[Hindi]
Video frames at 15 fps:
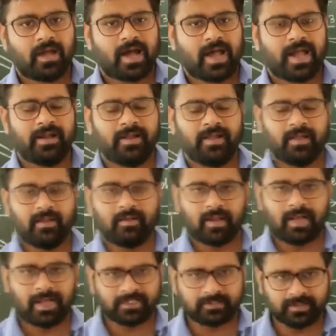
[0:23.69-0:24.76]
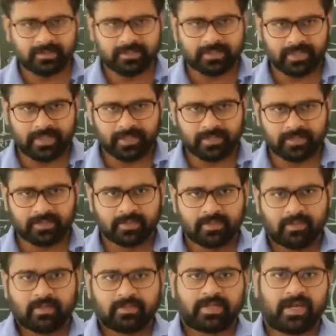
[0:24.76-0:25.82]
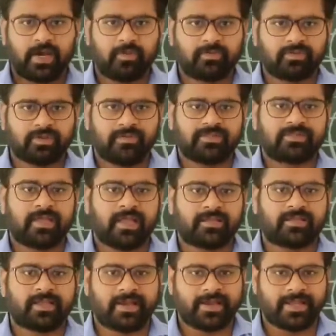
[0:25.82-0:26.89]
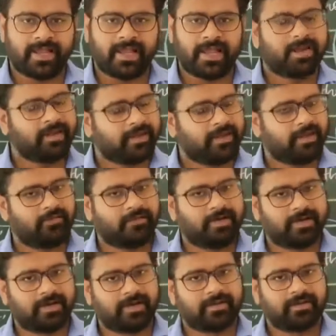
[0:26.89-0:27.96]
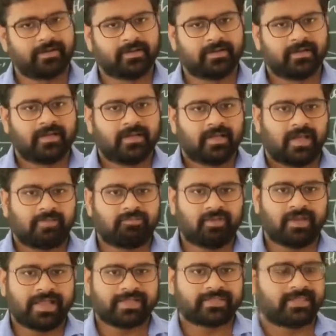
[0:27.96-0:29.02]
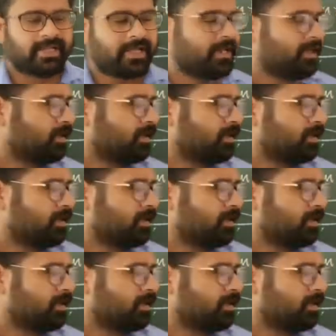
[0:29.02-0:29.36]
हाईली इनलार्ज बनती है थर्ड ऑब्जर्वेशन क्या था रियल एंड इन्वर्टेड अब जो नेक्स्ट है